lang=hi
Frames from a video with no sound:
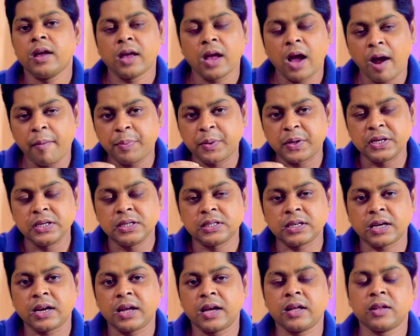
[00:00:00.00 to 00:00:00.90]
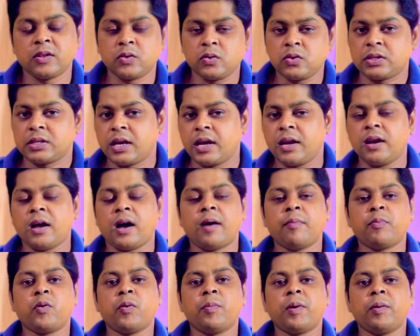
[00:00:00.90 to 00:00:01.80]
आप टीचर हैं तो सर
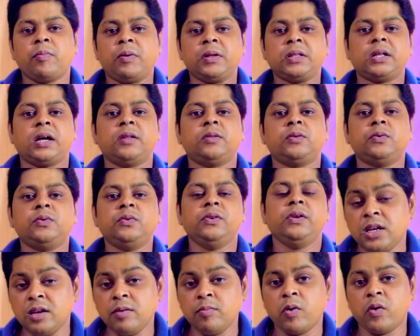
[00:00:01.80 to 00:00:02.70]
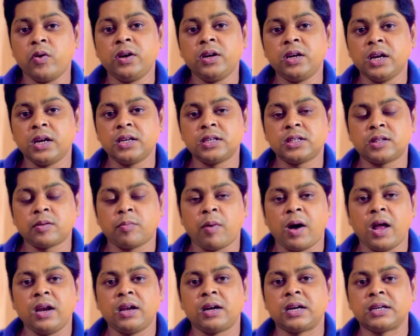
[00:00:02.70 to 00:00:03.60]
आपको मैं बता दूं तीन मॉनिटर
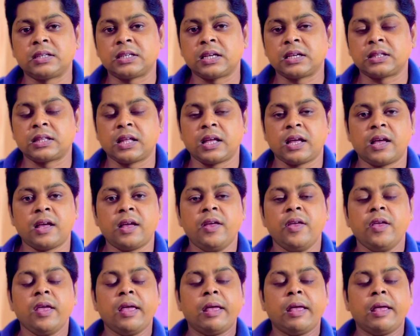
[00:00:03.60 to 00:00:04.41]
इस्तेमाल कर सकते हैं